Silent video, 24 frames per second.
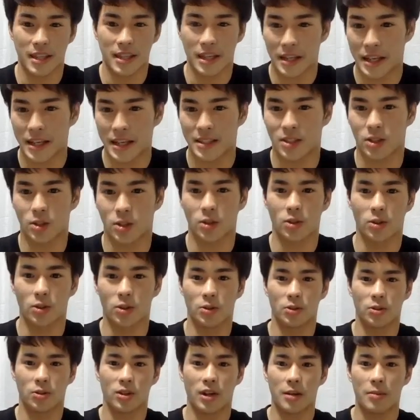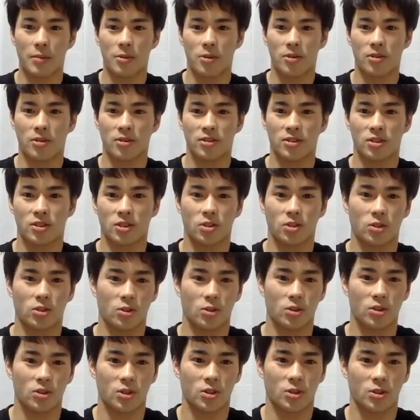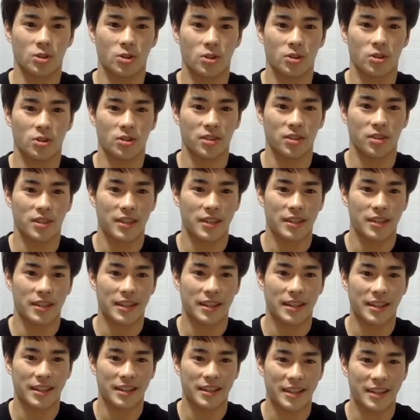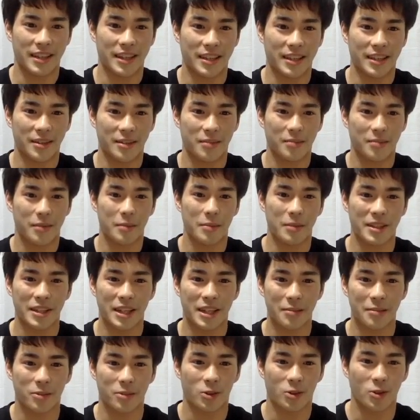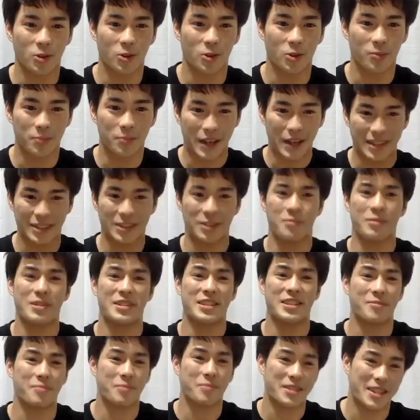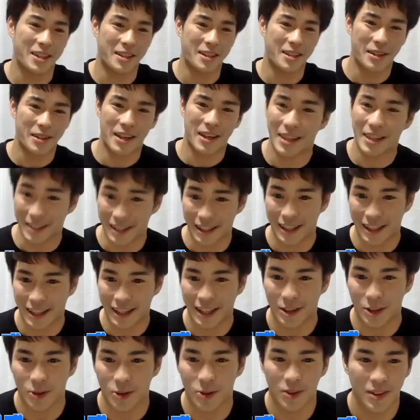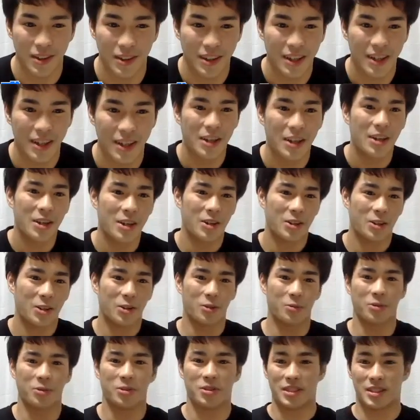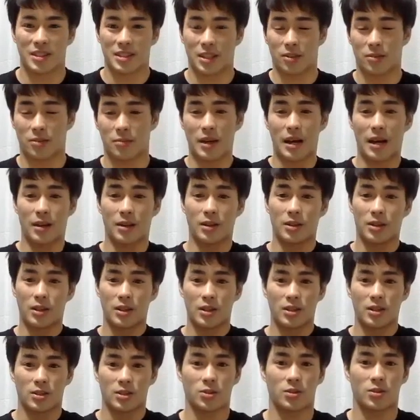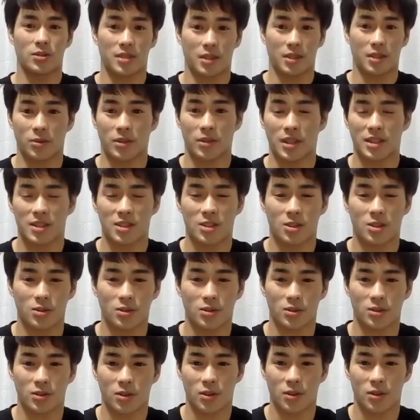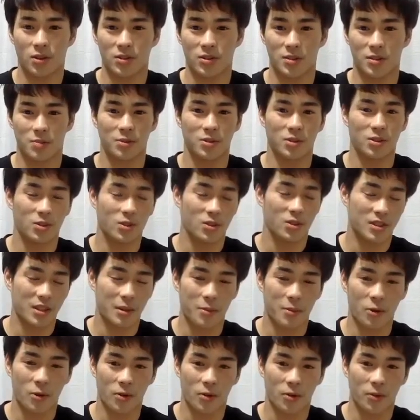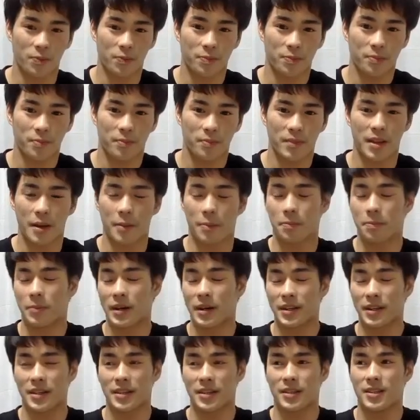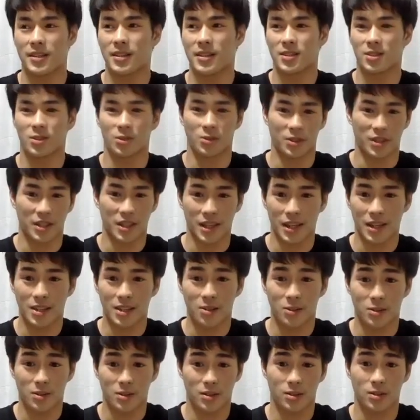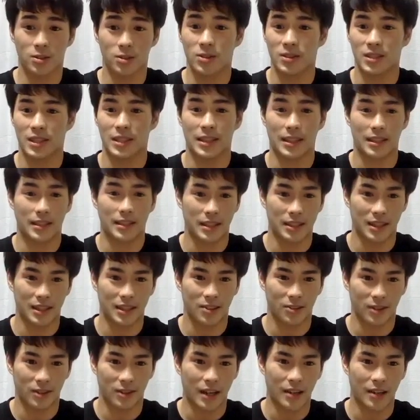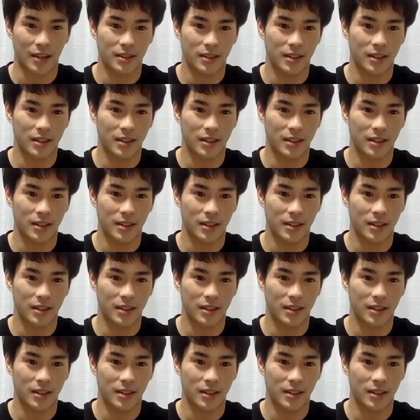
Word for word: じゃあね、その動画もちょっと後ほどいただいて、まあ、みんなにもこうバーンって見せ見せられたらなと思うんですけど、まあそうですね、同じ所属の自分としても、やっぱりそのひねりの鋭さだったりだとか、